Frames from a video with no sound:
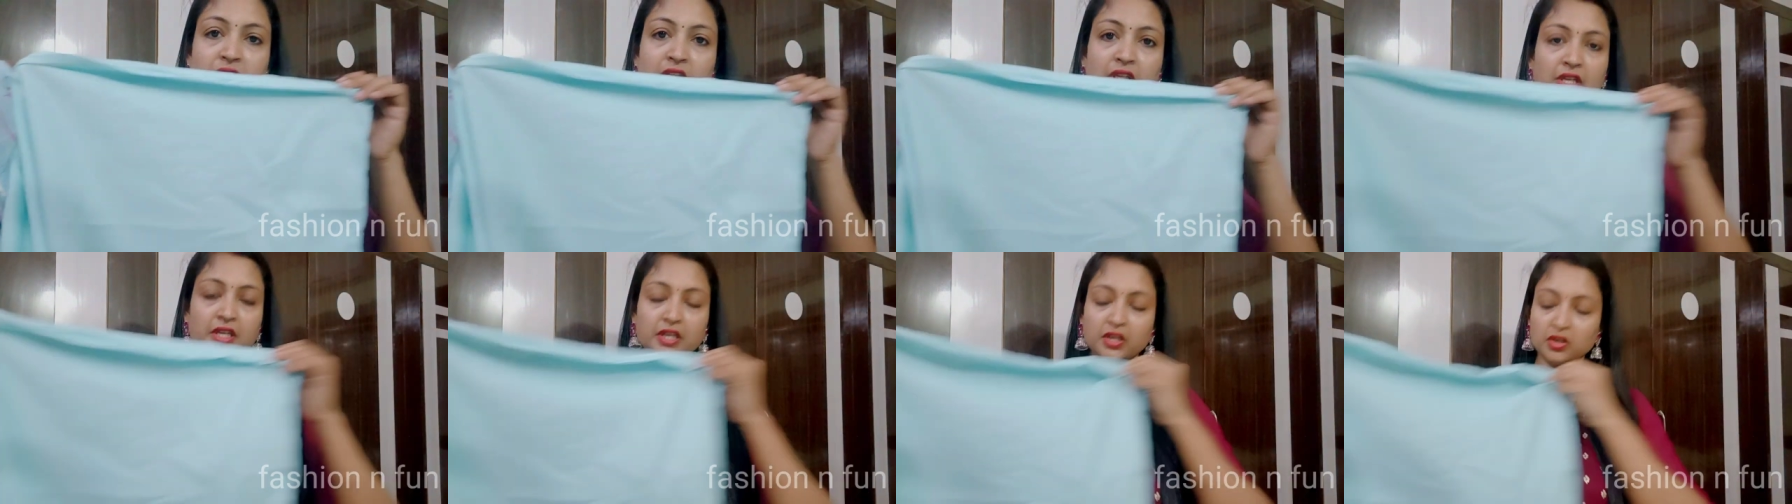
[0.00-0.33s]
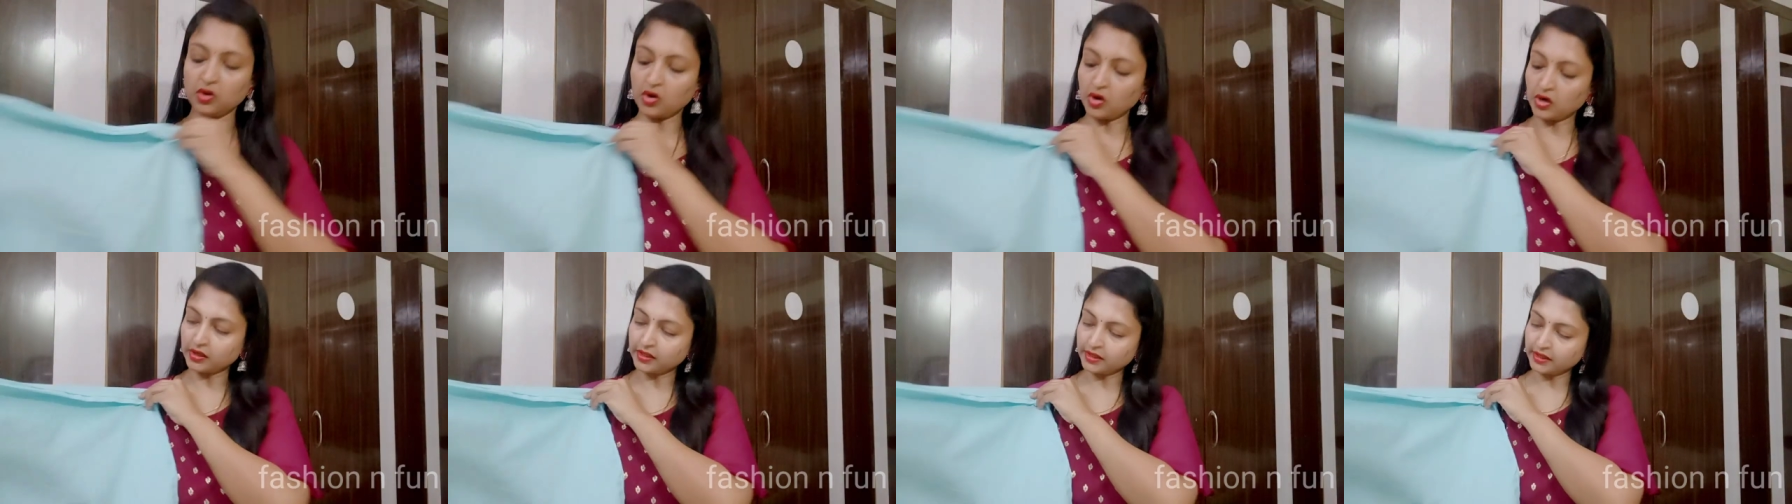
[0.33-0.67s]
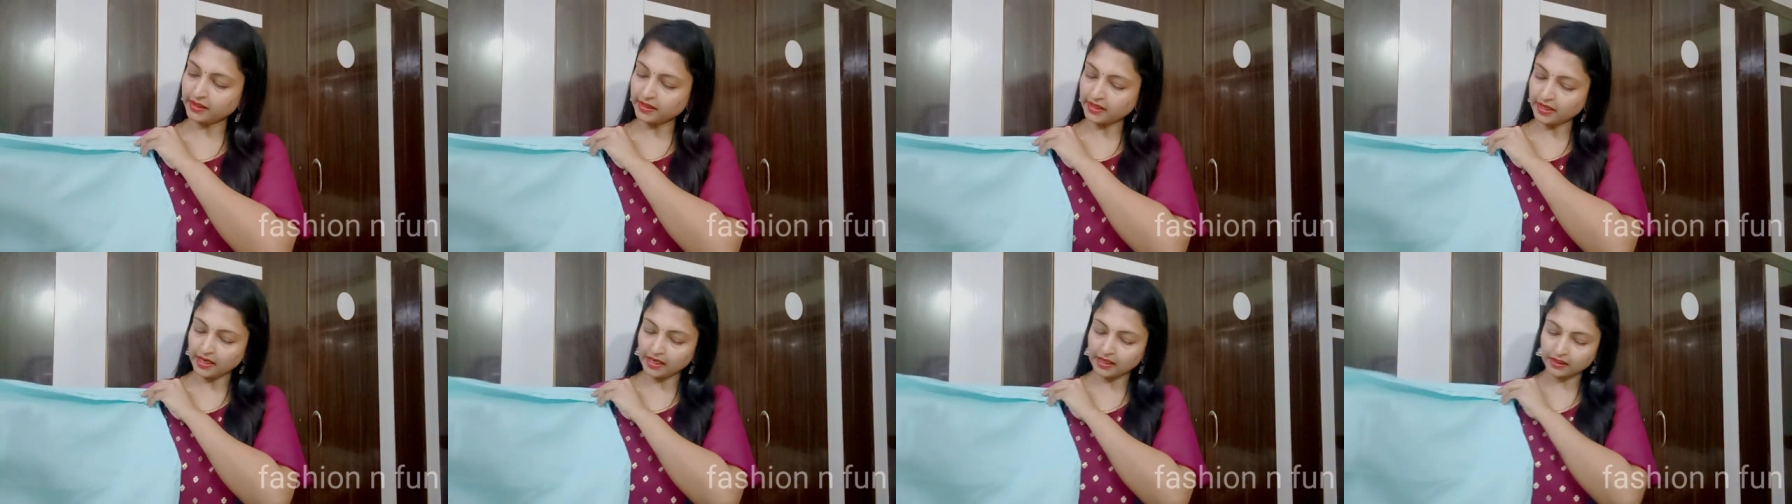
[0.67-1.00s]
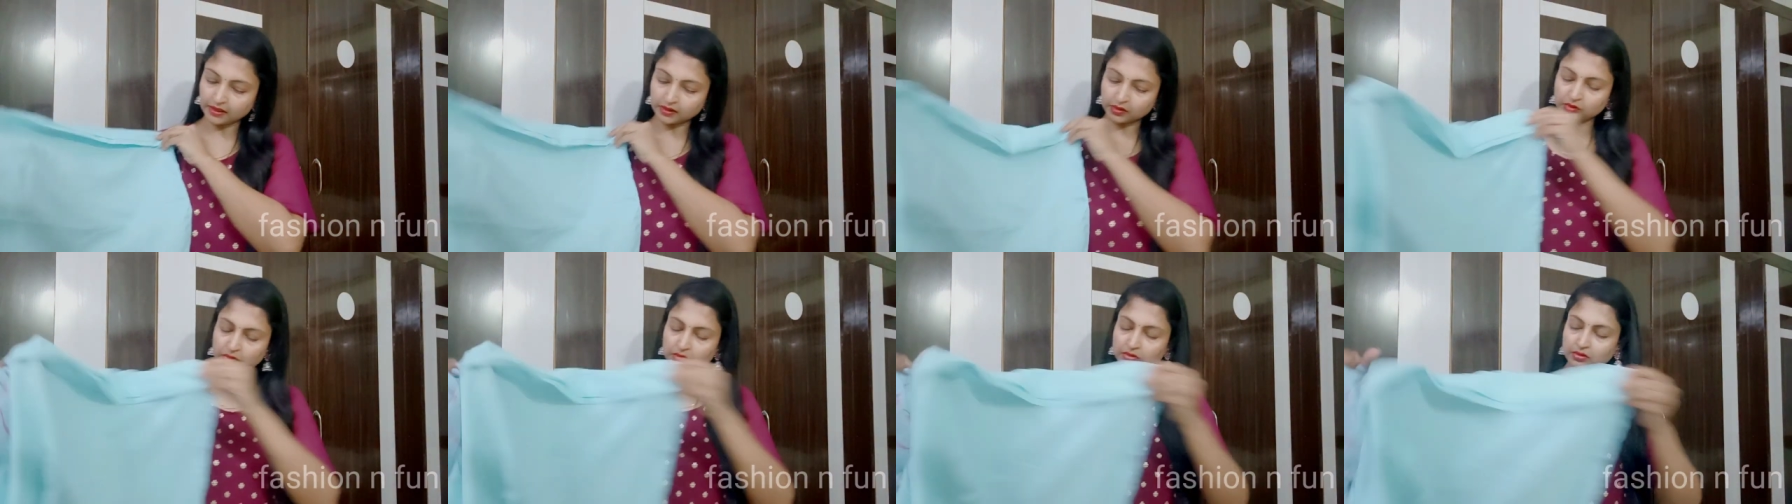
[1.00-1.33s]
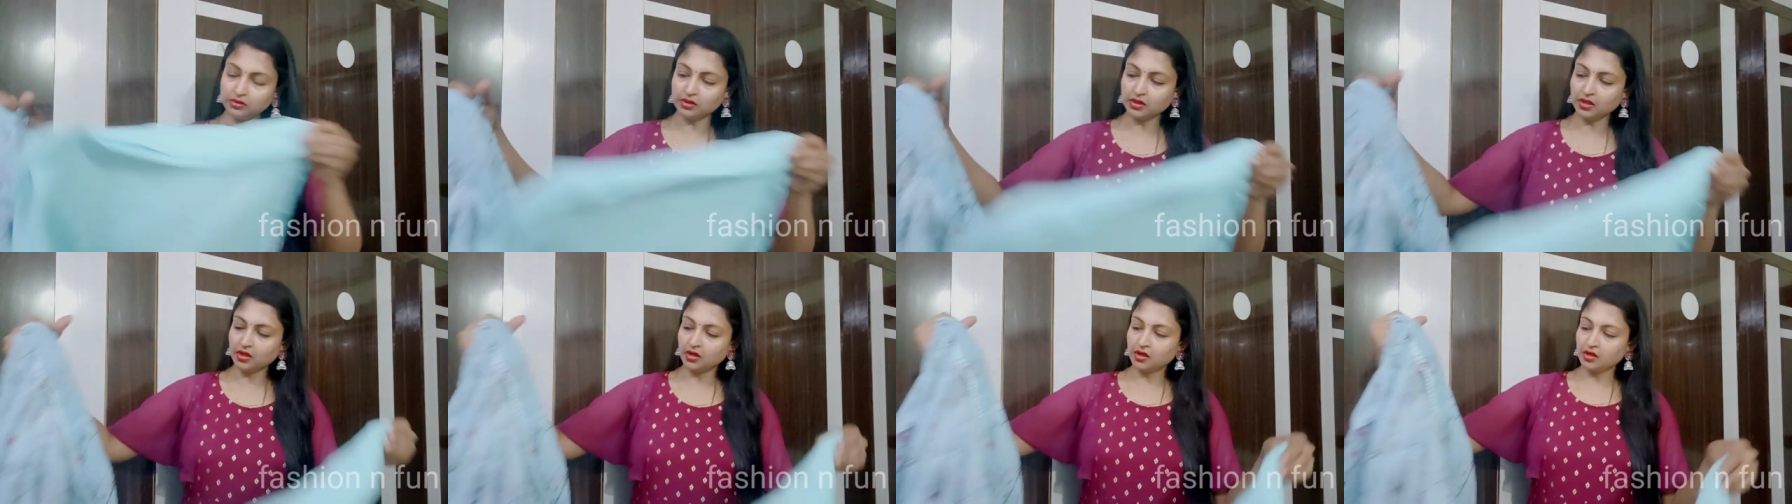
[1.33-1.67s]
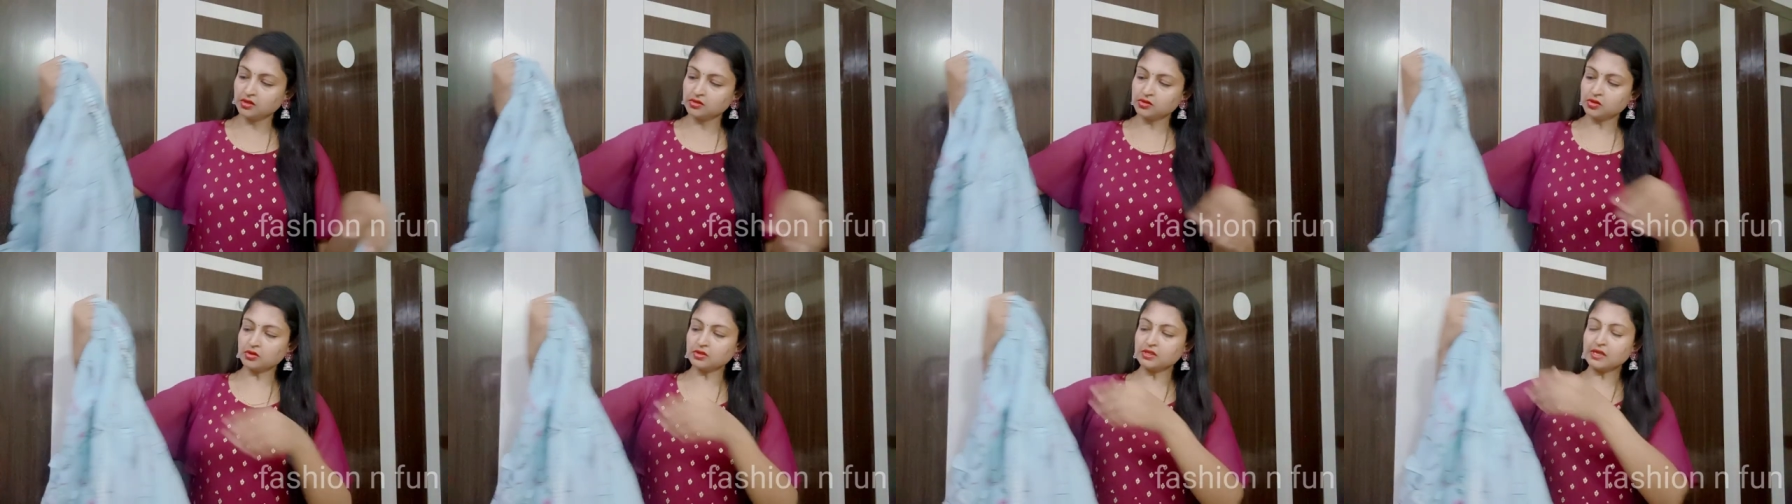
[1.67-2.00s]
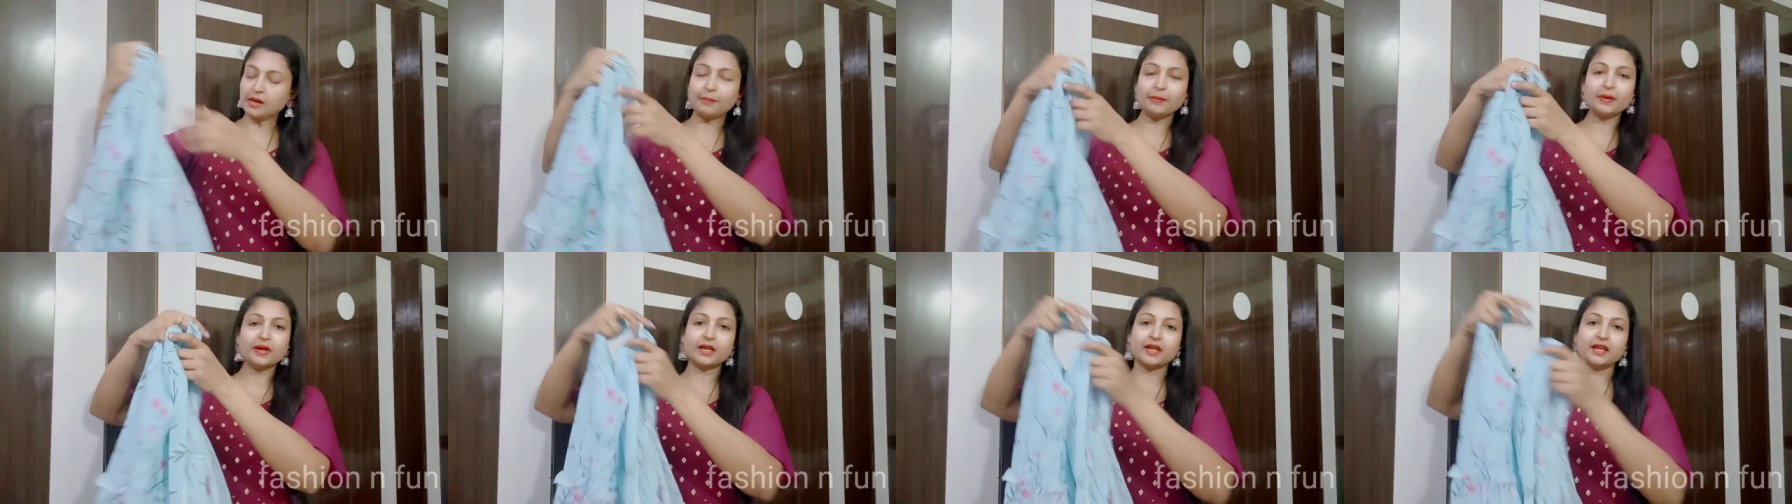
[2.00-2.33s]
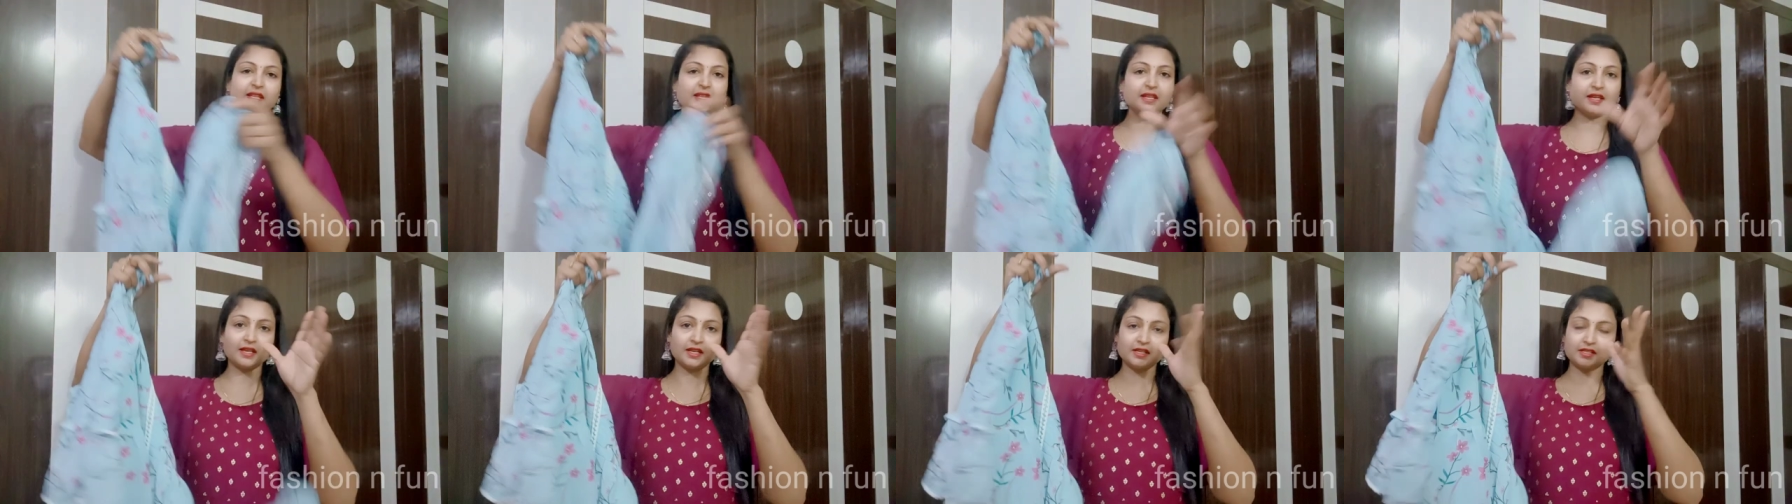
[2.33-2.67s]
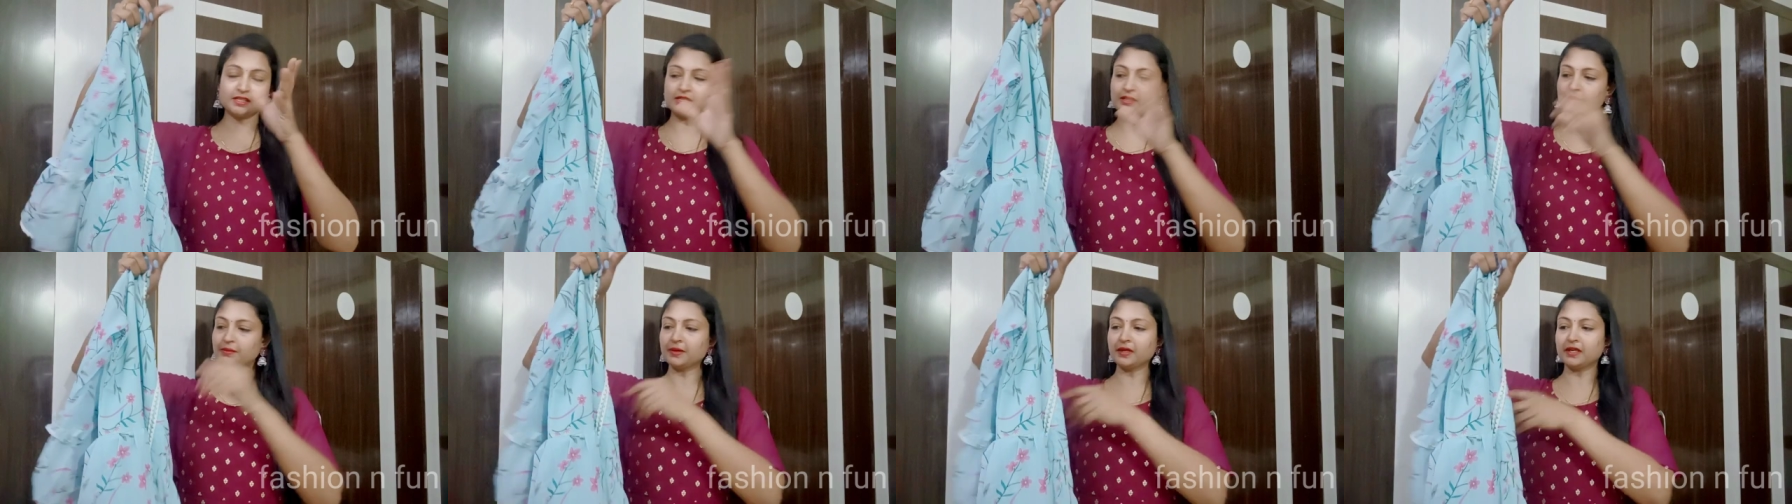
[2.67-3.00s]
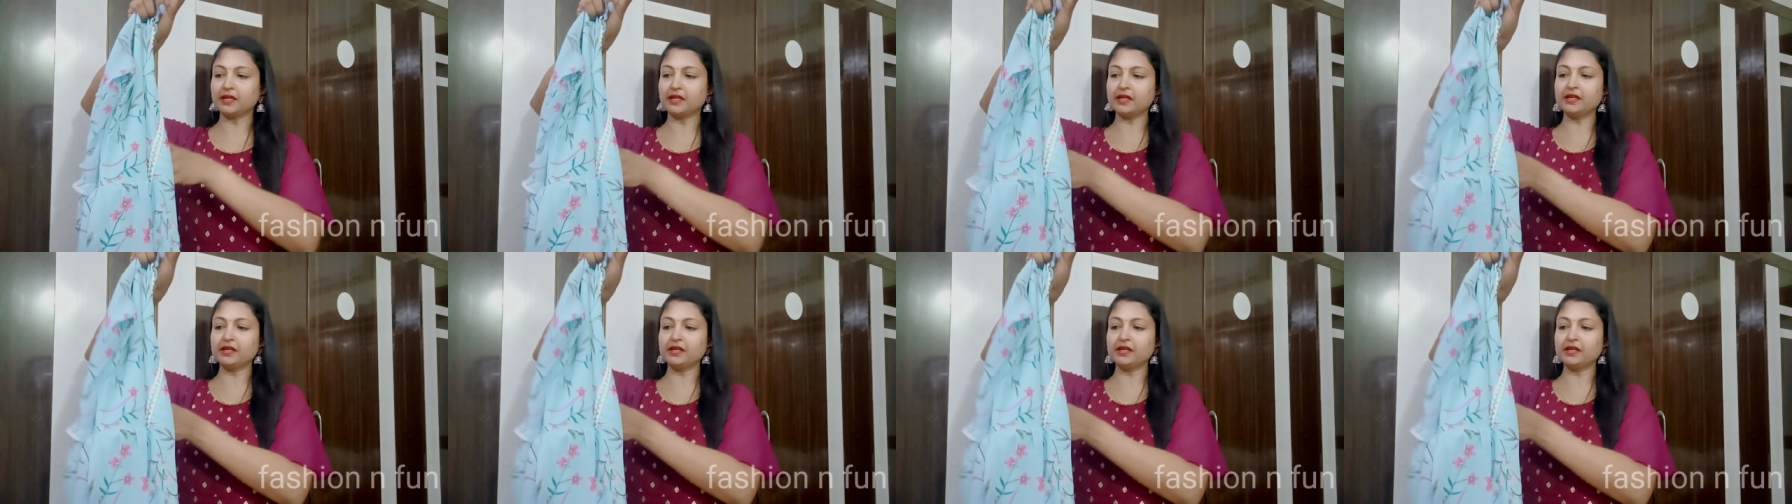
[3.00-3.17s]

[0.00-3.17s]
కాటన్ రాలేదు సో సమ్మర్కి అయితే కష్టం అండి